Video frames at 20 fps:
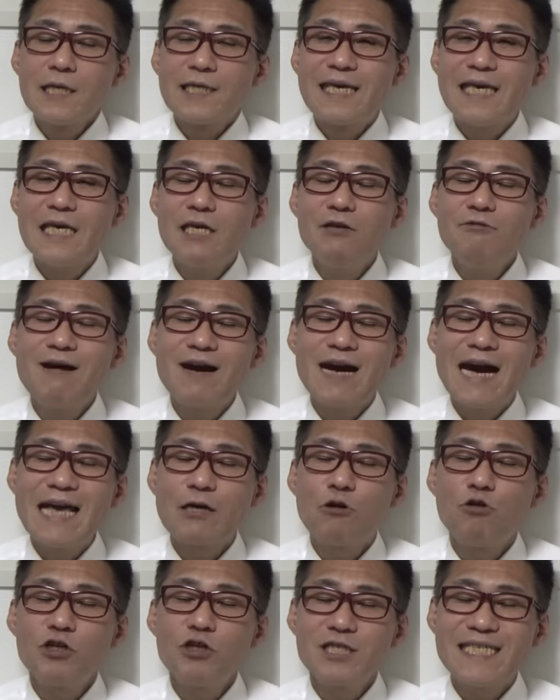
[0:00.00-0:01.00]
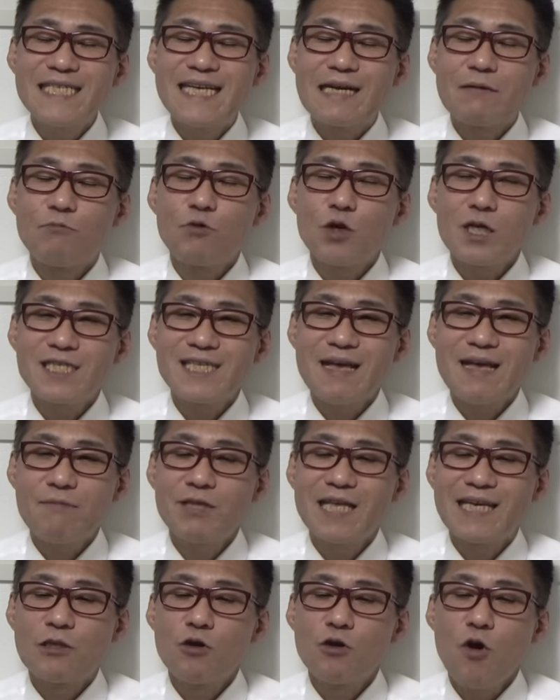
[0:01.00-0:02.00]
議員は外国人からもらっちゃ
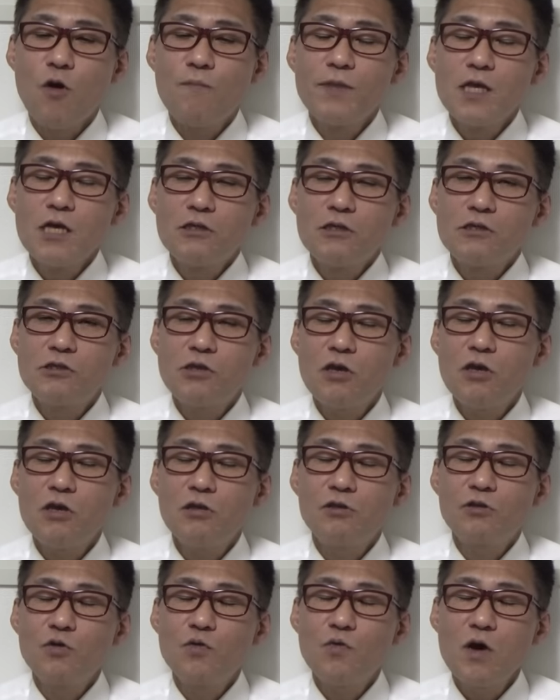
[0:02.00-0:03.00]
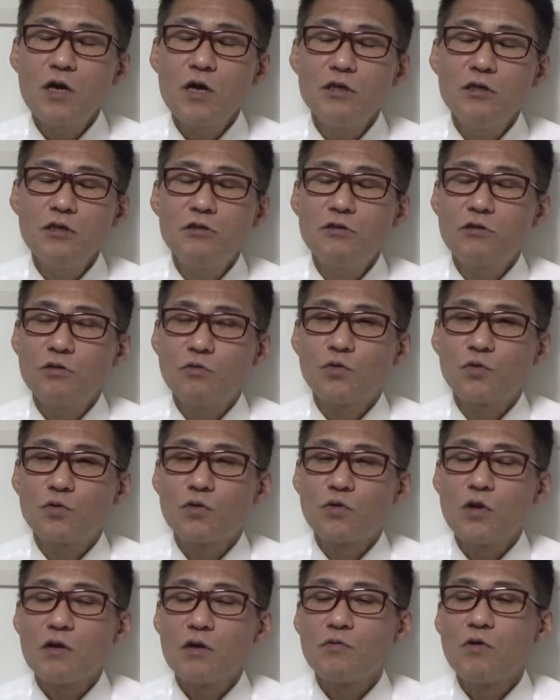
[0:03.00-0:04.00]
ダメだけど、政党はいいってこ
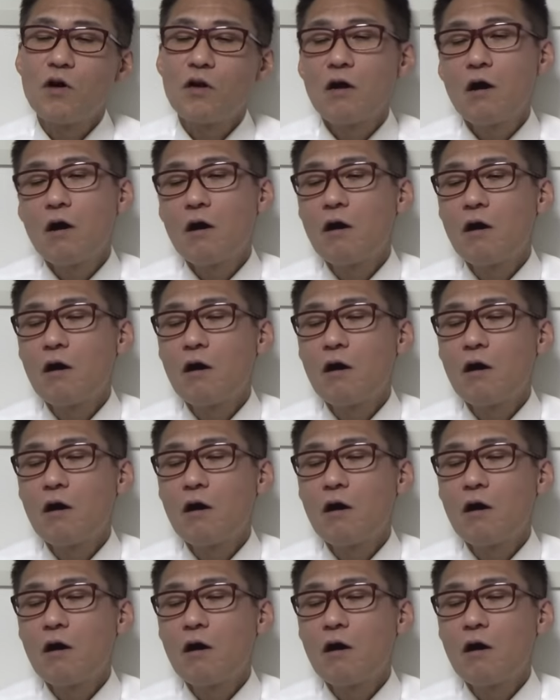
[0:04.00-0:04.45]
となのかな